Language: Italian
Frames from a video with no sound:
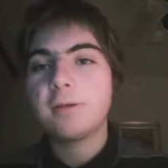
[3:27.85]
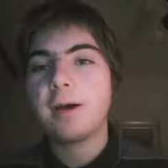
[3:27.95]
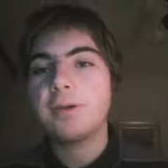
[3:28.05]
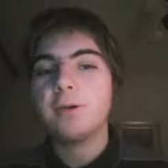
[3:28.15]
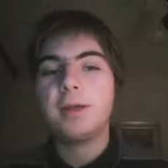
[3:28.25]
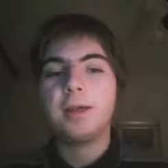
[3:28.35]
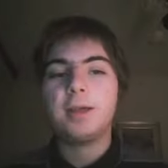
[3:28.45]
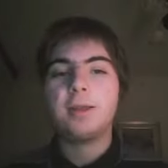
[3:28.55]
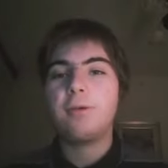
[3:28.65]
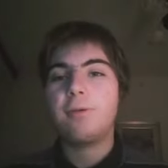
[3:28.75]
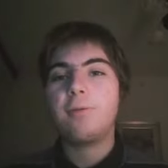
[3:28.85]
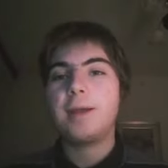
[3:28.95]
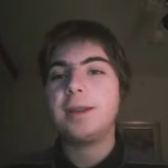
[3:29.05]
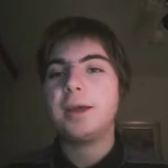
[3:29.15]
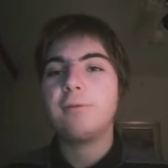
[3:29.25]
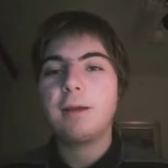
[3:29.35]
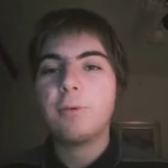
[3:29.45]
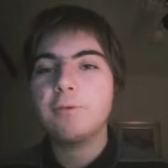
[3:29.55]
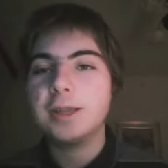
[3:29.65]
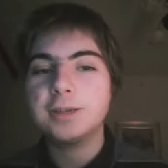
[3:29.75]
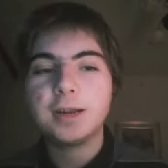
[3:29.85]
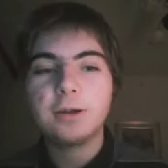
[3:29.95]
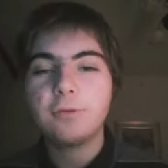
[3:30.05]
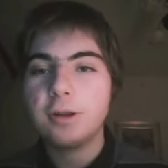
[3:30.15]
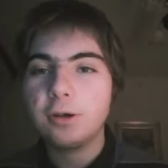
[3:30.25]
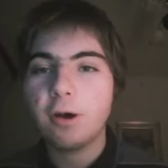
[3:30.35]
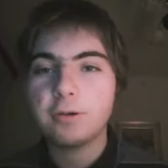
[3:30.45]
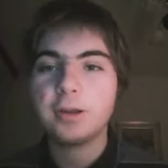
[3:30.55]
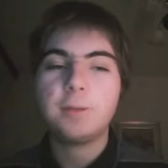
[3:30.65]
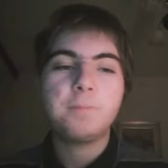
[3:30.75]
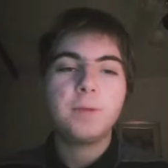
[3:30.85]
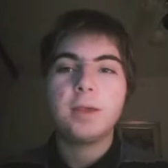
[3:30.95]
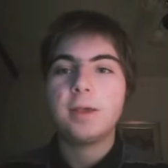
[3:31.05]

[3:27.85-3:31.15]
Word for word: quando eh, do- domenica dobbiamo vincere a tutti i costi.